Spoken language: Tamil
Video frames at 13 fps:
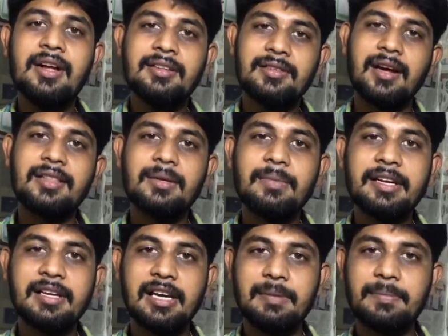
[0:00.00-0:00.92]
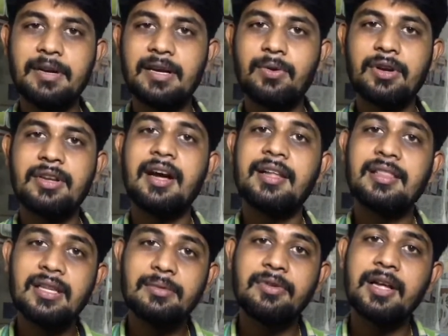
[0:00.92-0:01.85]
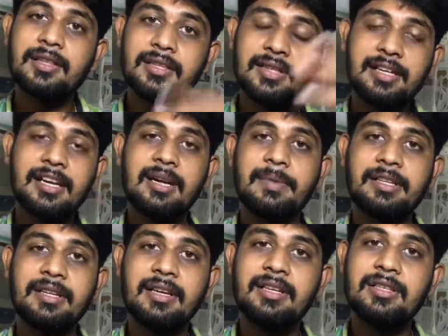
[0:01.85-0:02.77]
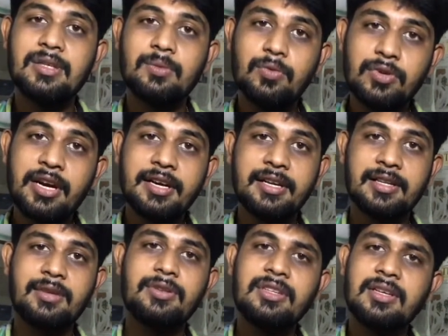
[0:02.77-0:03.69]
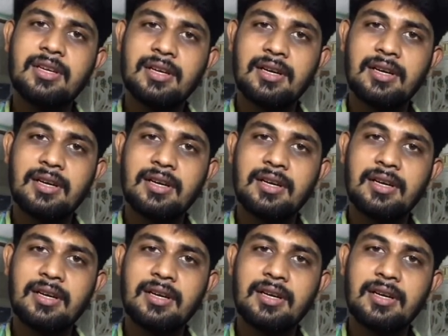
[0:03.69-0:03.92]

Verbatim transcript: ஸோ அந்த மாதிரி க்ளீன் பண்ண உடனே அந்த அந்த தண்ணியில் பார்த்தீங்கன்னா இதுக்கு முன்னாடி அதாவது இந்த